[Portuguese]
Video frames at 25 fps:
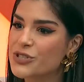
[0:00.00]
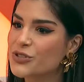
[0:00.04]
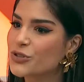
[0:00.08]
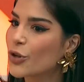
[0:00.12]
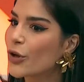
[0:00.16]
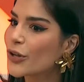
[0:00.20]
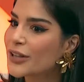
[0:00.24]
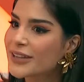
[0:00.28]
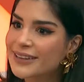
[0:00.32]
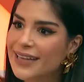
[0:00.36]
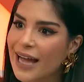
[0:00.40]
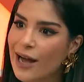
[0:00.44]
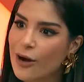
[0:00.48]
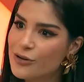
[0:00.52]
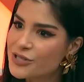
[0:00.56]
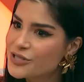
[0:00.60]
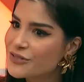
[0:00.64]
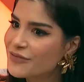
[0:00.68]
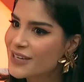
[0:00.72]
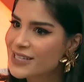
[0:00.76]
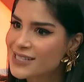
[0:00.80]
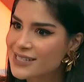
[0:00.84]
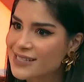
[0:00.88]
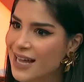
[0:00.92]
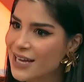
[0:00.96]
total
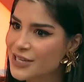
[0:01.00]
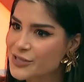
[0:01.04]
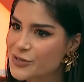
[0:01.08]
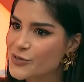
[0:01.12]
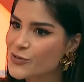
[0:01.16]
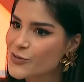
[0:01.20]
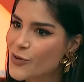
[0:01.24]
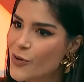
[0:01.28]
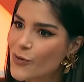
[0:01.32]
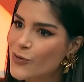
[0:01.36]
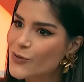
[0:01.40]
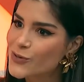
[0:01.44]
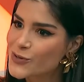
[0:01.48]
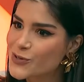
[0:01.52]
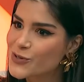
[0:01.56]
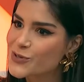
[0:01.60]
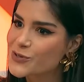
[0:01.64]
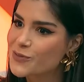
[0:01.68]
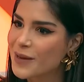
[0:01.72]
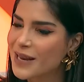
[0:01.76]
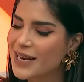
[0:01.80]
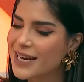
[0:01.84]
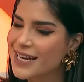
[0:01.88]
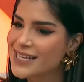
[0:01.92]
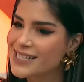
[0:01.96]
diversidade nos concursos de
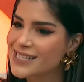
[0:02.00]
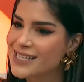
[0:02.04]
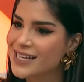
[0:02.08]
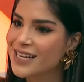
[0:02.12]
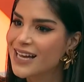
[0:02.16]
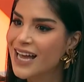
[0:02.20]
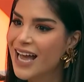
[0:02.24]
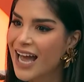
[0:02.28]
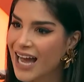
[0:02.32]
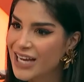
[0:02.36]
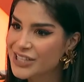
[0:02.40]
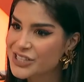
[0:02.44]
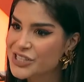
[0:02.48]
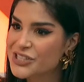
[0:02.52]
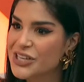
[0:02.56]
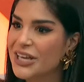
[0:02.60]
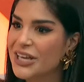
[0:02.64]
beleza. A gente